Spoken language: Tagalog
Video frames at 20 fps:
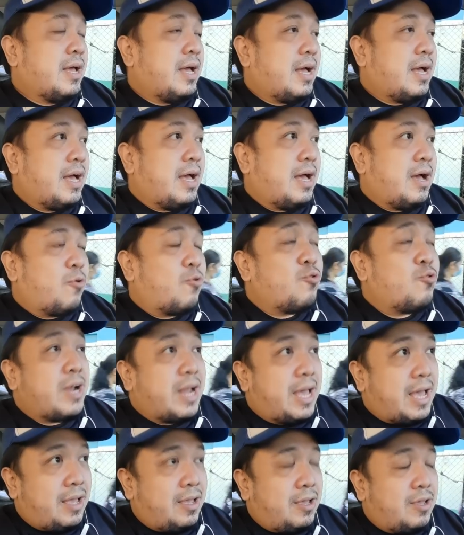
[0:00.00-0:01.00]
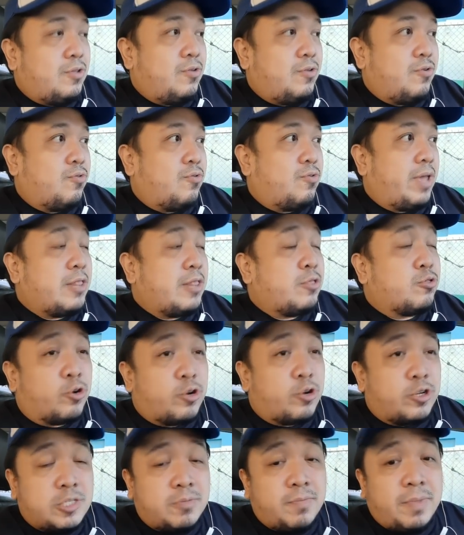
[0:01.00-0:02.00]
Uh, una, yung
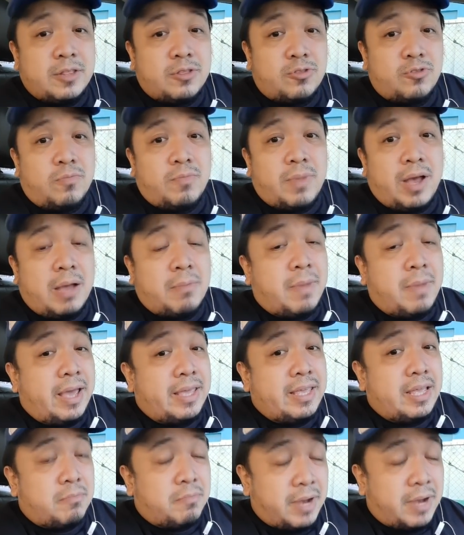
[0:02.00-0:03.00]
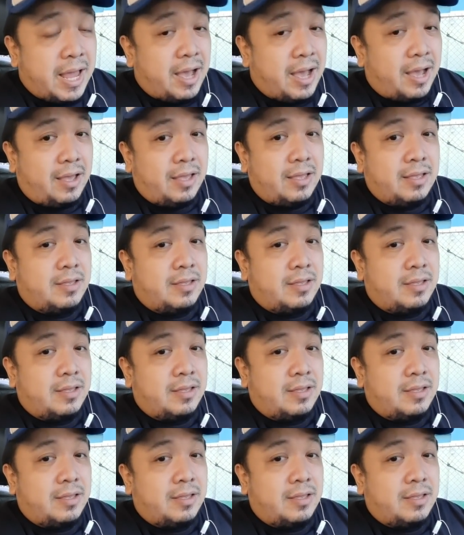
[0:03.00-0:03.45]
endorsement ng Makabayan Black.